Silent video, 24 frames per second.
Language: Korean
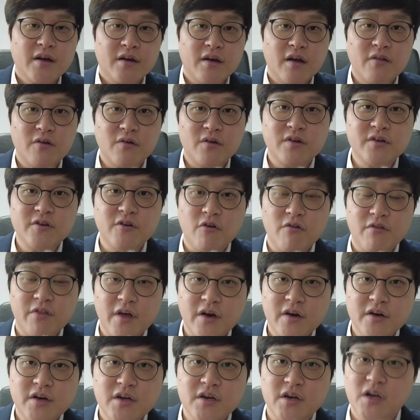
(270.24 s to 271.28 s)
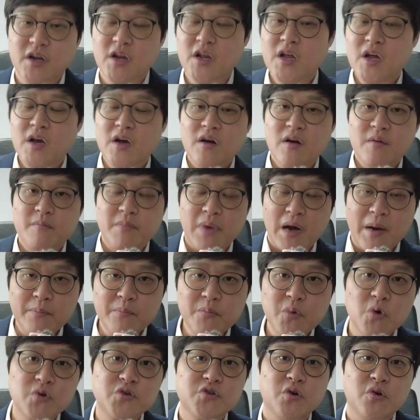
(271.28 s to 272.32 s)
그래서 그 영상을
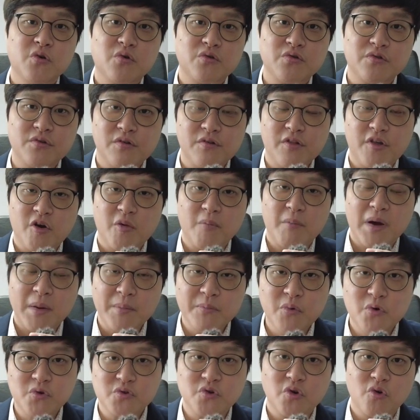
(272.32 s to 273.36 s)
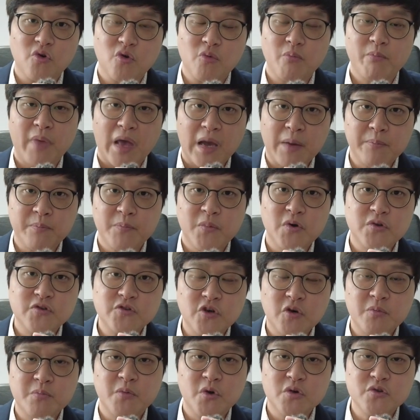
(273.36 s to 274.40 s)
반복적으로 들으세요. 반복적으로 100번,
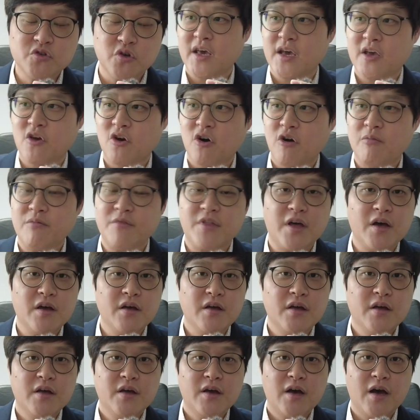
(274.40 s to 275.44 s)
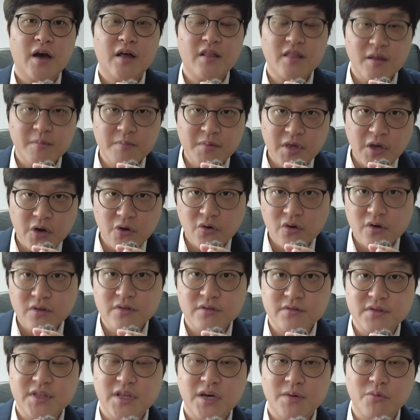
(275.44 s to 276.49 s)
1000번 제 경험상 한 3개월은
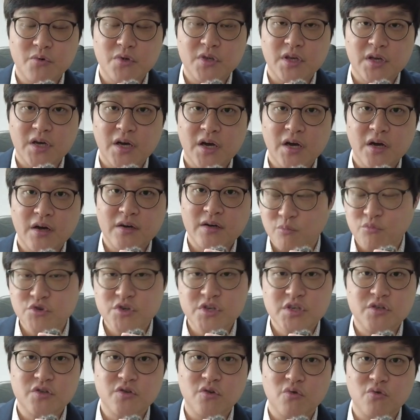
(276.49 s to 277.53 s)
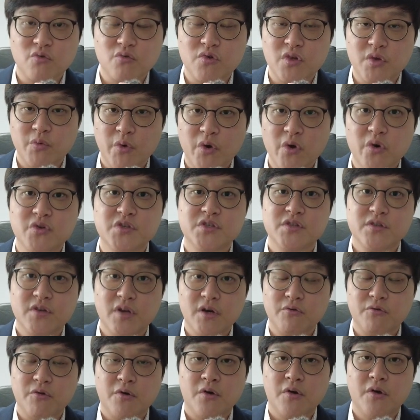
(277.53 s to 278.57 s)
듣다 보니까 무의식적으로 이제
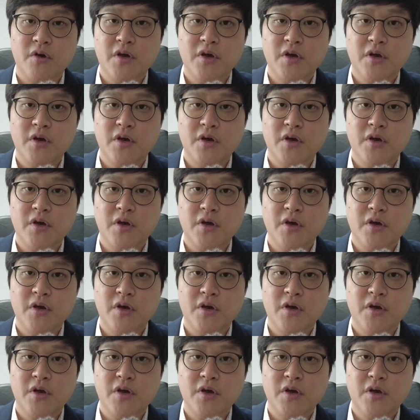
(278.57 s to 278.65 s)
외워지더라고요.